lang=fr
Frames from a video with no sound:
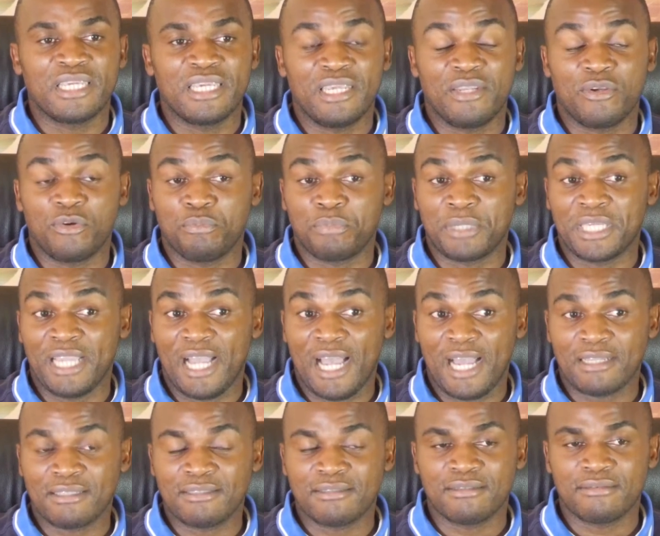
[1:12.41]
ayant pris
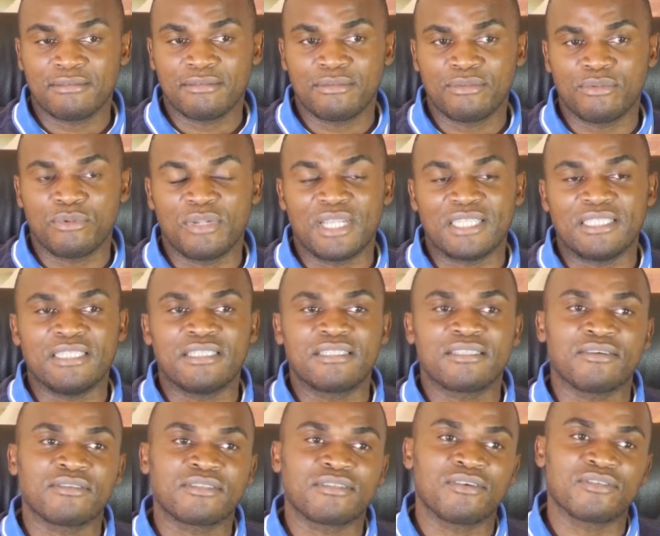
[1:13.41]
acte de la dite
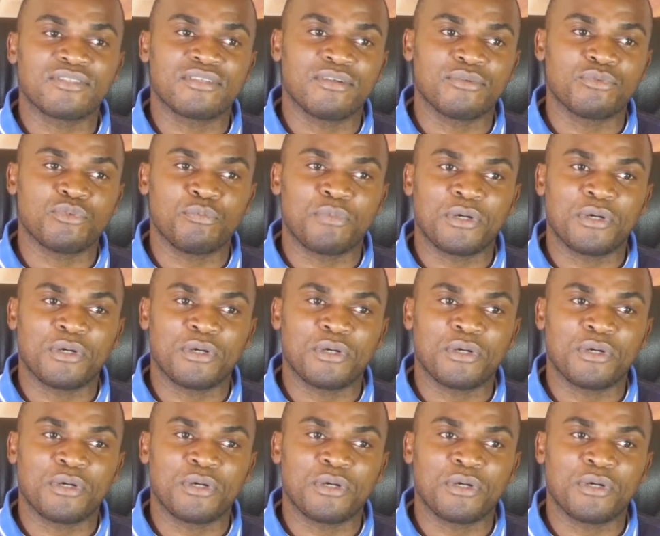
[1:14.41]
sentence rendue